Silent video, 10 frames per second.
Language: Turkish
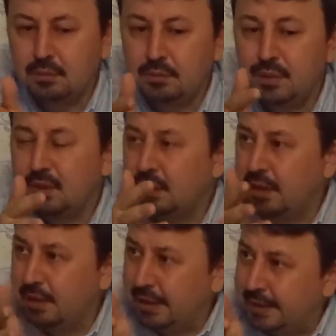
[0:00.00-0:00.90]
bir
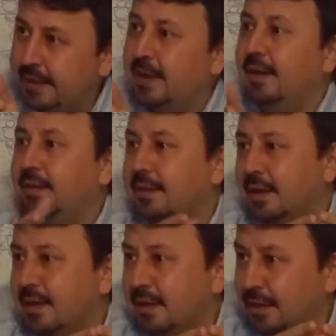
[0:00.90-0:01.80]
etki
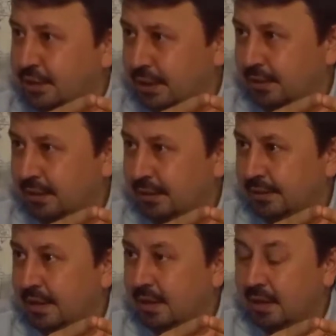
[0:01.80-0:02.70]
altında
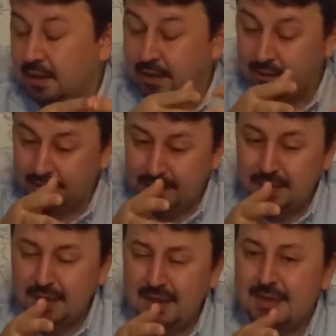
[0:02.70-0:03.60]
kalacaklardır. Kaldı
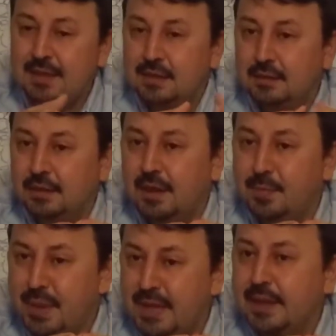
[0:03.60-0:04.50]
ki
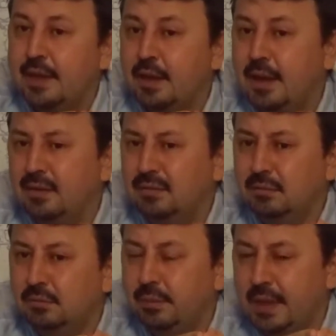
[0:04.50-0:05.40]
daha belki Han,
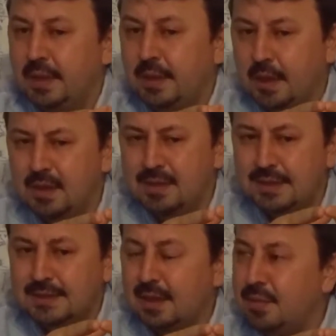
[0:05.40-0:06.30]
belki
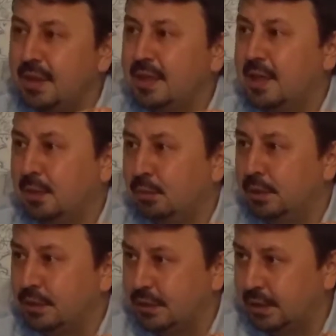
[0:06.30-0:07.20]
İslamiyet'i kabul
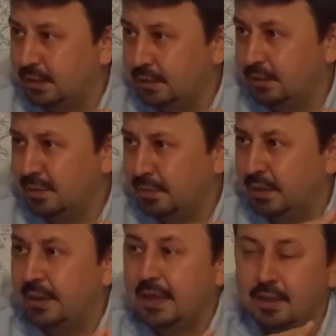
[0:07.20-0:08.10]
edecektir değil
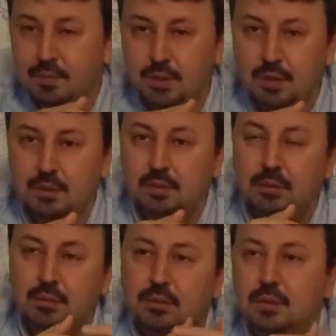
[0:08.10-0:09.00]
mi? Yani
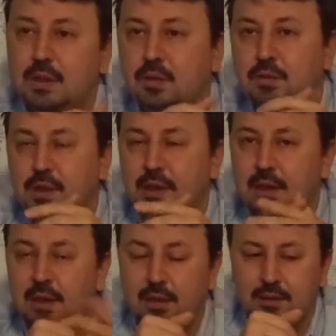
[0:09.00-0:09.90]

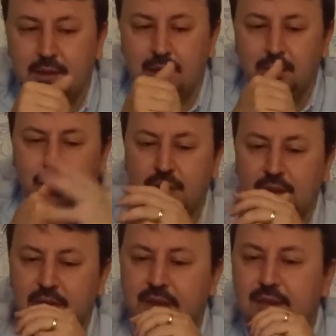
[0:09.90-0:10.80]

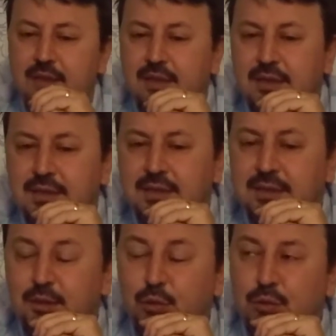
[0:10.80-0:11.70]
1256-66 e, yıllar
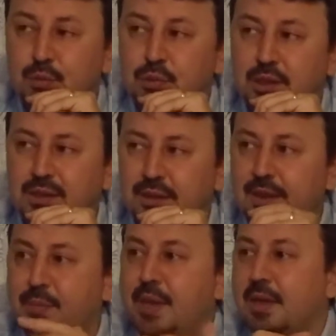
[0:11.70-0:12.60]
arasında hüküm süren
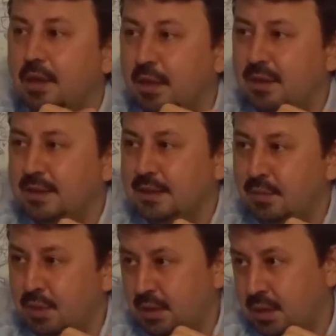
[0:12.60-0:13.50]
daha belki Han
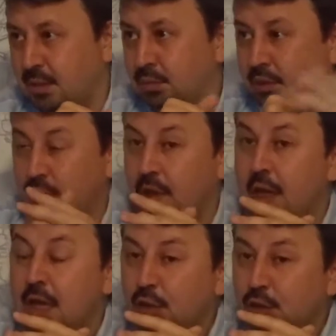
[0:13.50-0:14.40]
İslamiyet'i kabul ediyor.
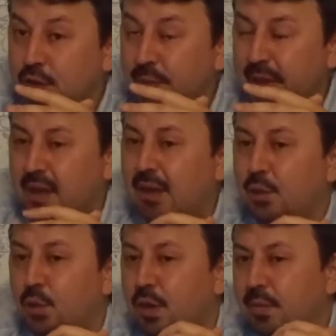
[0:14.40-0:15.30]
Özbek
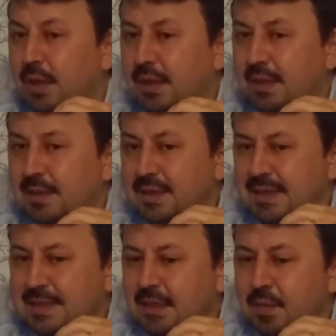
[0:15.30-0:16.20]
Han döneminde ise
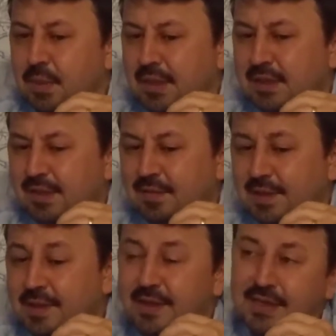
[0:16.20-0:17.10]
İslamiyet
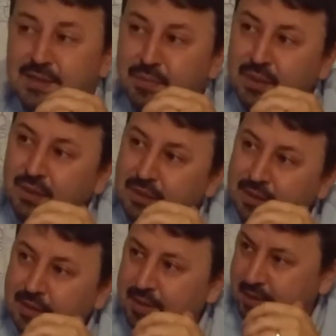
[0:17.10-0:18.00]
devletin resmi
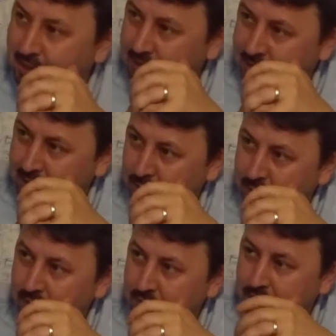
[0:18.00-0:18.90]
dini haline
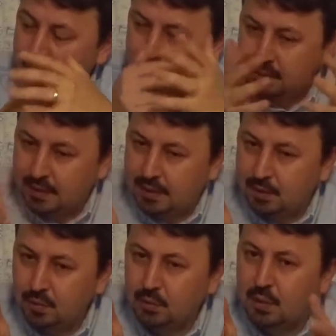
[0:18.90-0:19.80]
e,
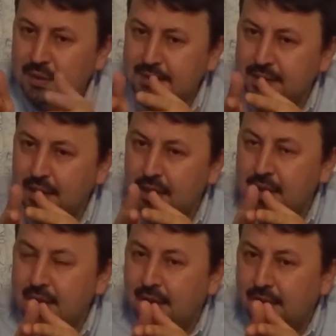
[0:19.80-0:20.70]
geliyor. Dolayısıyla
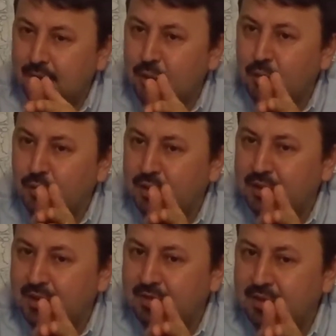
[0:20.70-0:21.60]
Altın
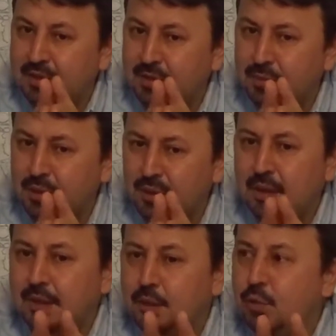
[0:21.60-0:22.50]
Orda Devleti bir
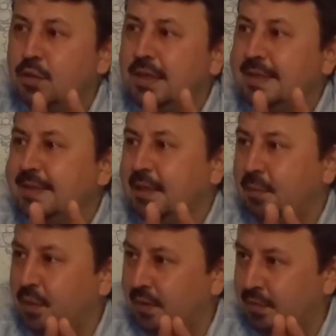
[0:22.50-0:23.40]
Türk
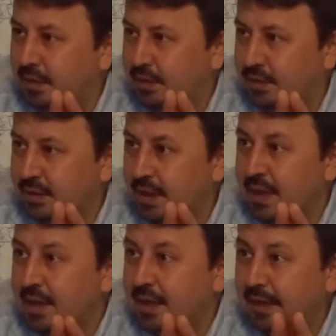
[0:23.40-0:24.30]
İslam devletidir.
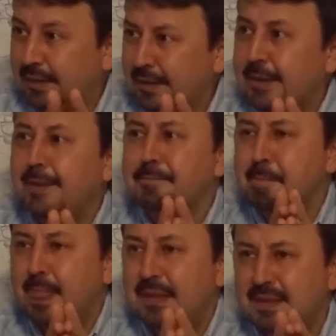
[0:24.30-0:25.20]
Kaldı ki
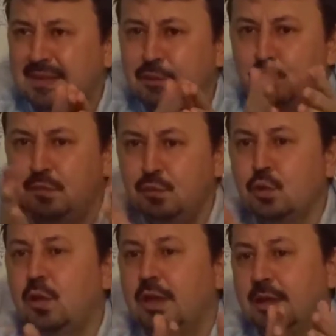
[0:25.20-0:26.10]
sadece
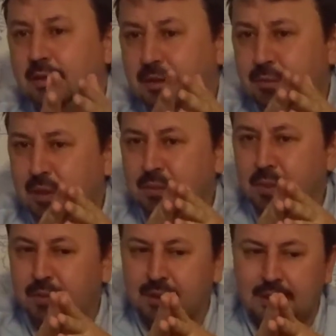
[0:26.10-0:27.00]
nüfus olarak da
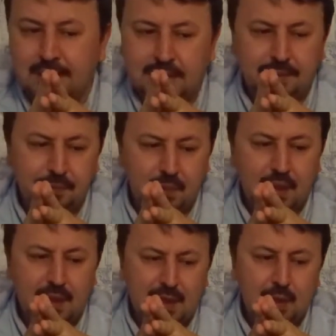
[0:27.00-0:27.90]
bakmamak lazım.
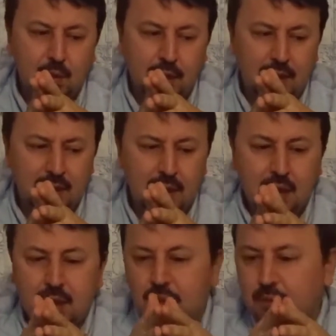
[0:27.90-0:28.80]
Genel olarak
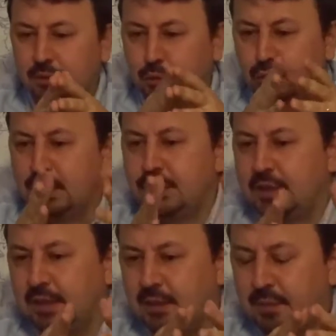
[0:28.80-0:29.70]
e, şu
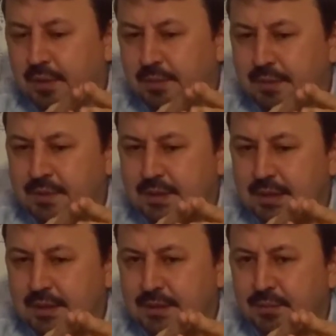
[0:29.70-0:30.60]
açıdan da bakmamız
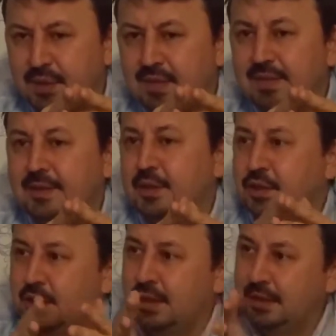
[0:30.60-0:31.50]
lazım. Devlet
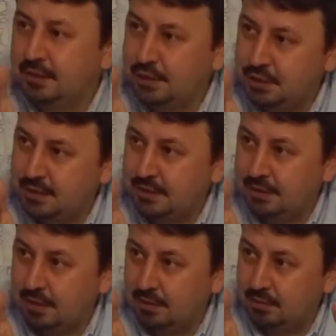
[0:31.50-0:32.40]
teşkilatı
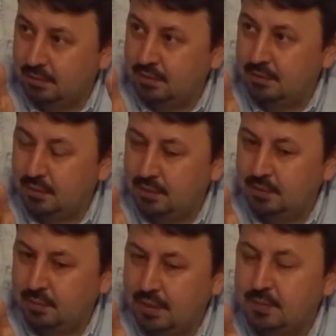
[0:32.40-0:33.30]
açısından e,
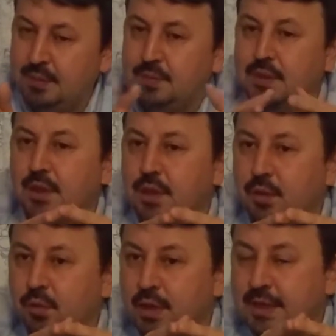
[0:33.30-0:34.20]
bakmamız
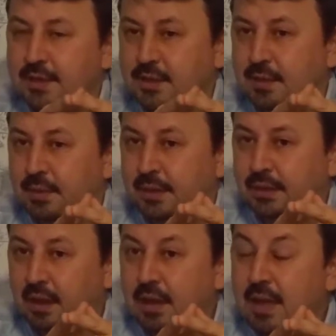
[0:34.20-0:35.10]
gerekiyor aynı
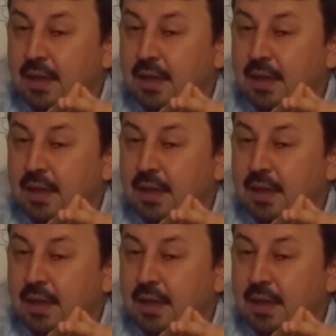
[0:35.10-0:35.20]
zamanda.